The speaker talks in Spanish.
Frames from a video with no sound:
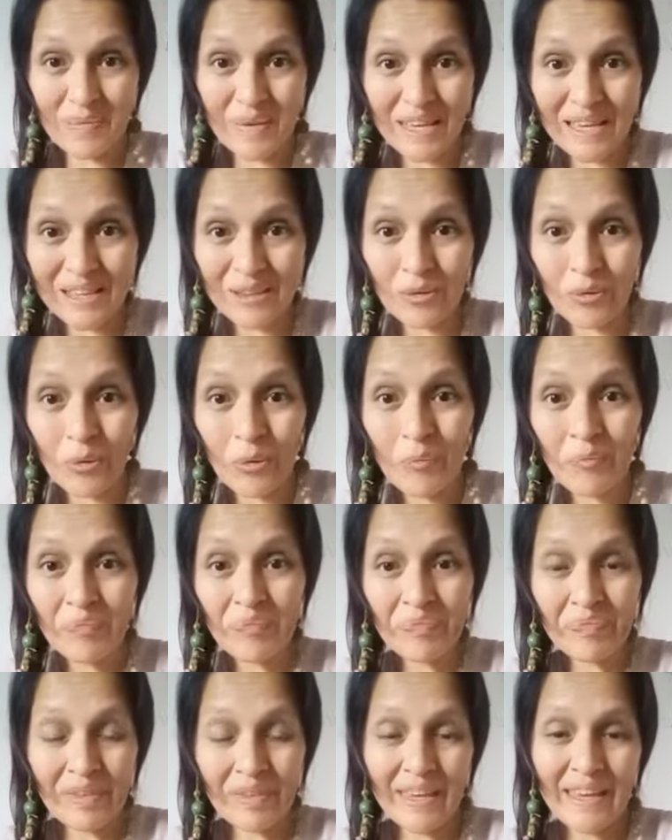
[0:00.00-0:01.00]
viendo,
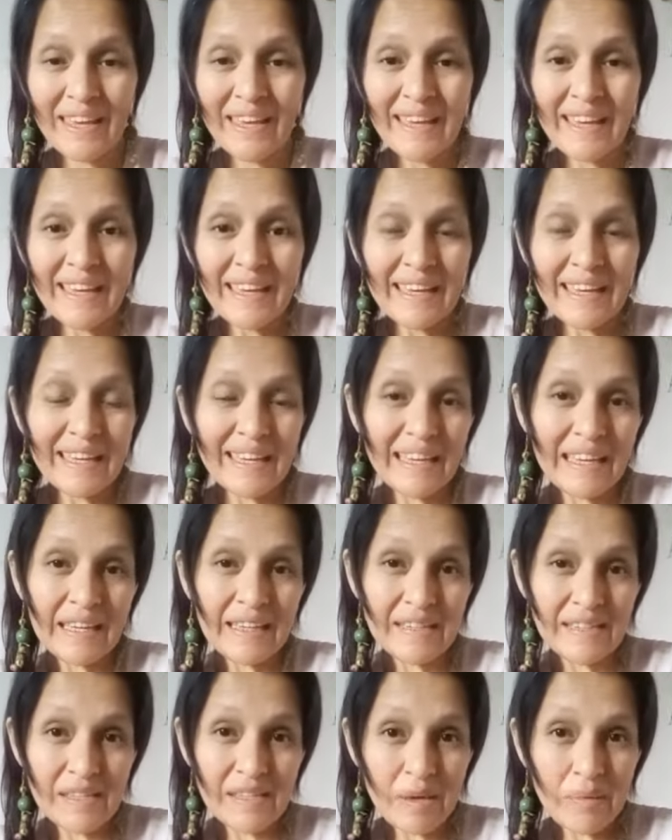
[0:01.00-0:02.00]

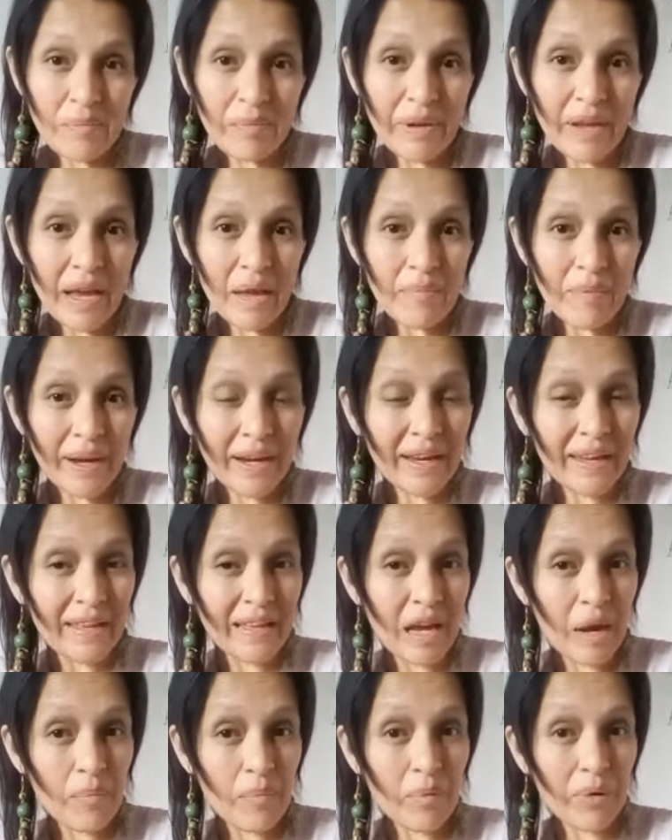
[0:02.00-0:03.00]
que siempre hay más que
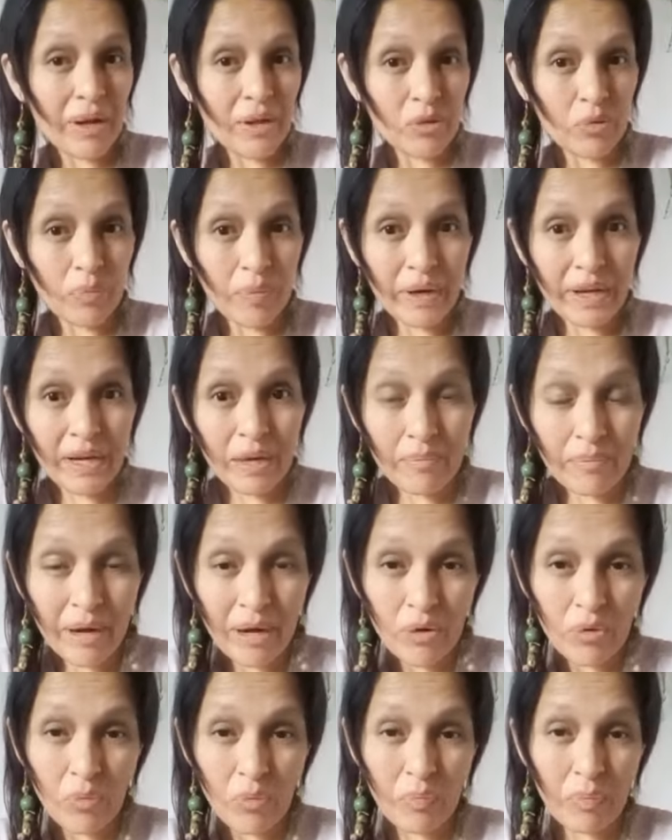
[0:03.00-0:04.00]
nada por la Tupac
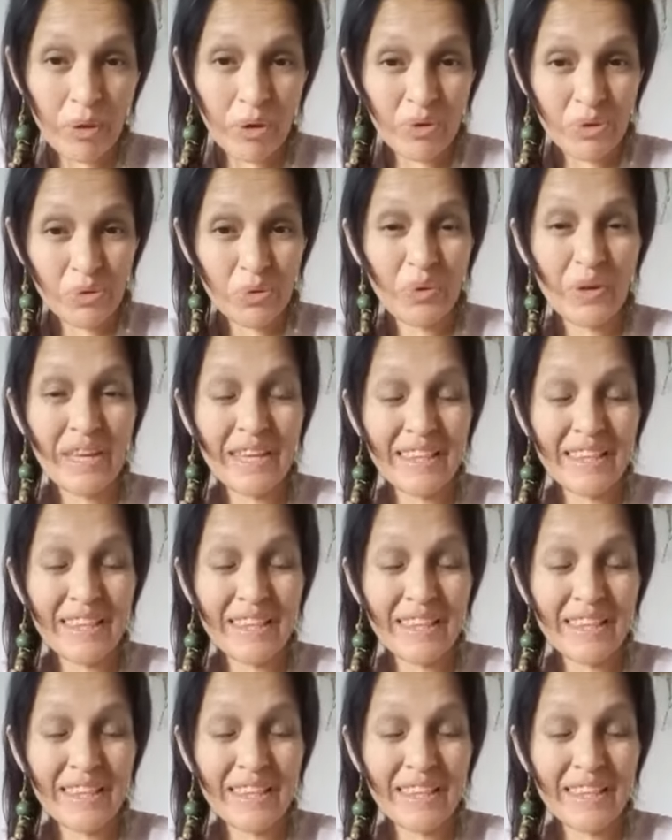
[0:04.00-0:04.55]
Amaru, pero son